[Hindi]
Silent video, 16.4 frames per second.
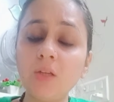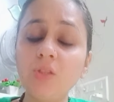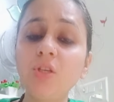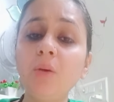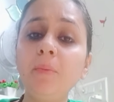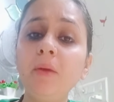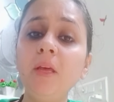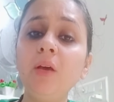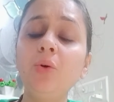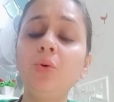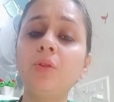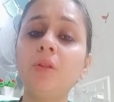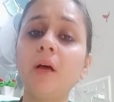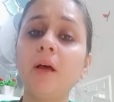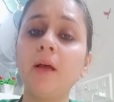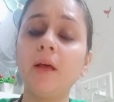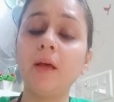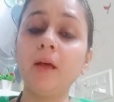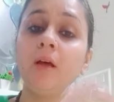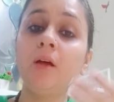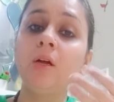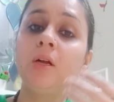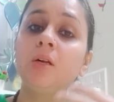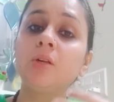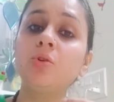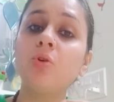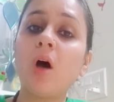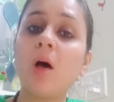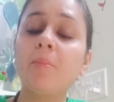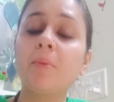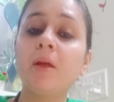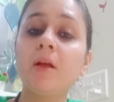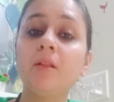जब ये होता है तो
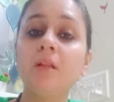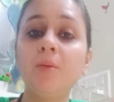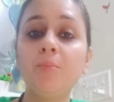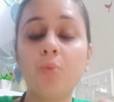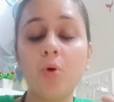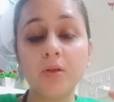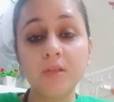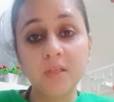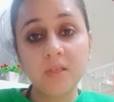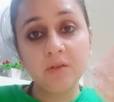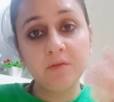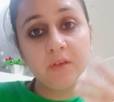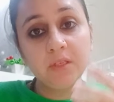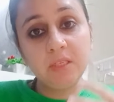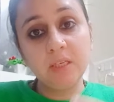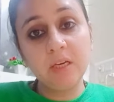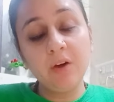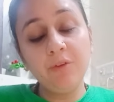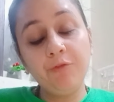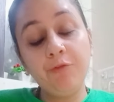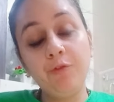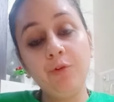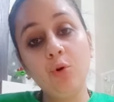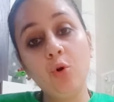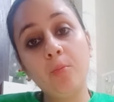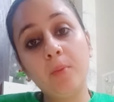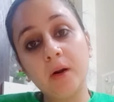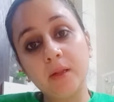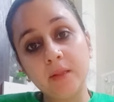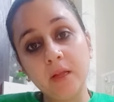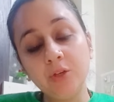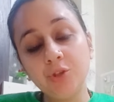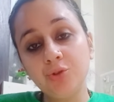आपके अंदर पॉजिटिविटी का फ्लो
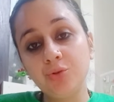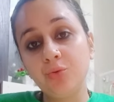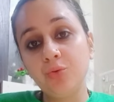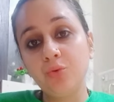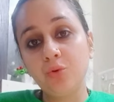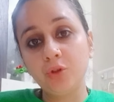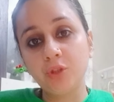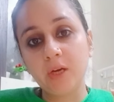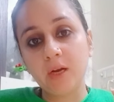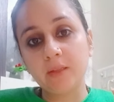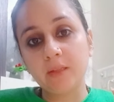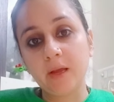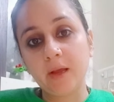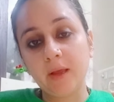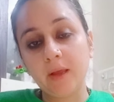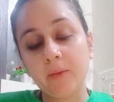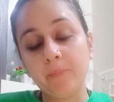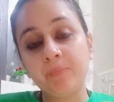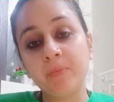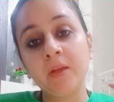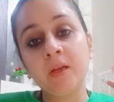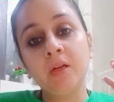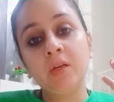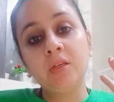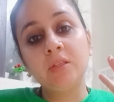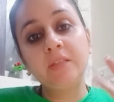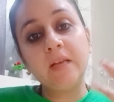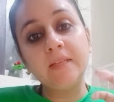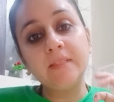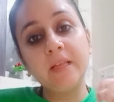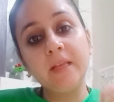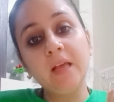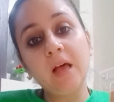बढ़ना शुरू हो जाता है
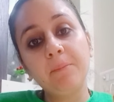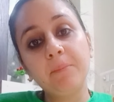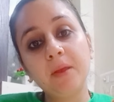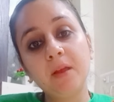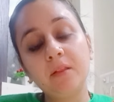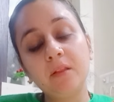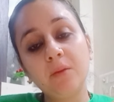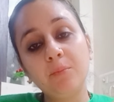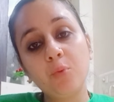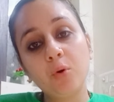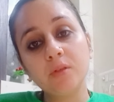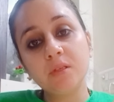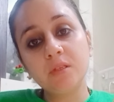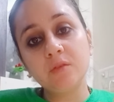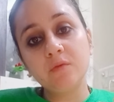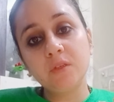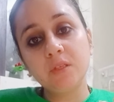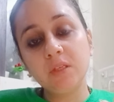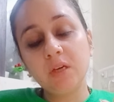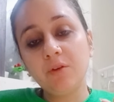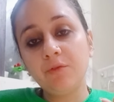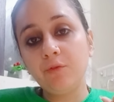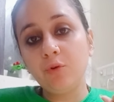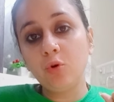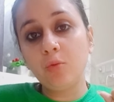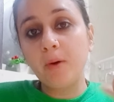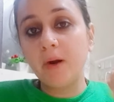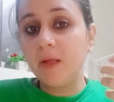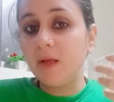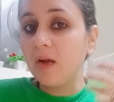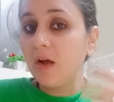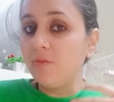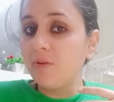जैसे ही आपके अंदर पॉजिटिविटी का फ्लो
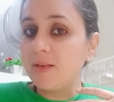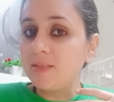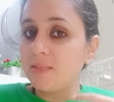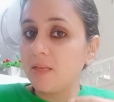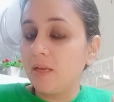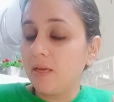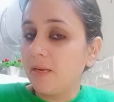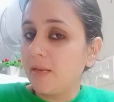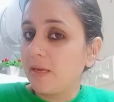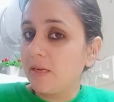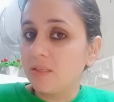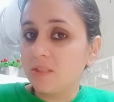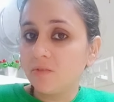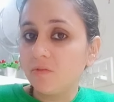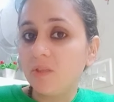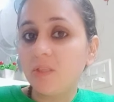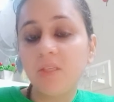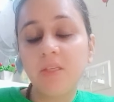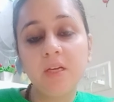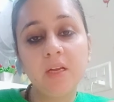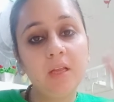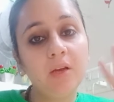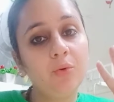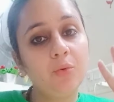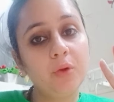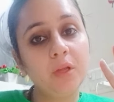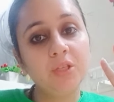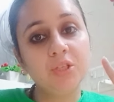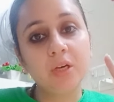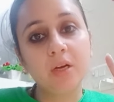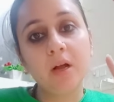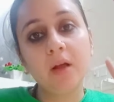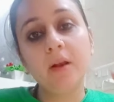बढ़ेगा वैसे ही नेगेटिविटी के लिए कोई
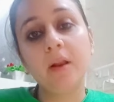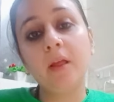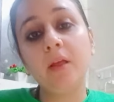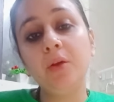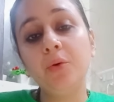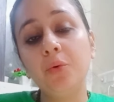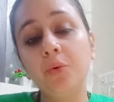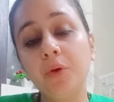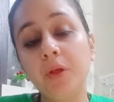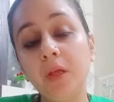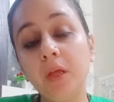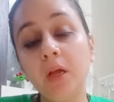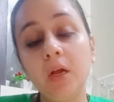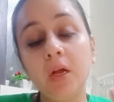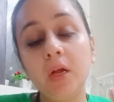जगह नहीं होगी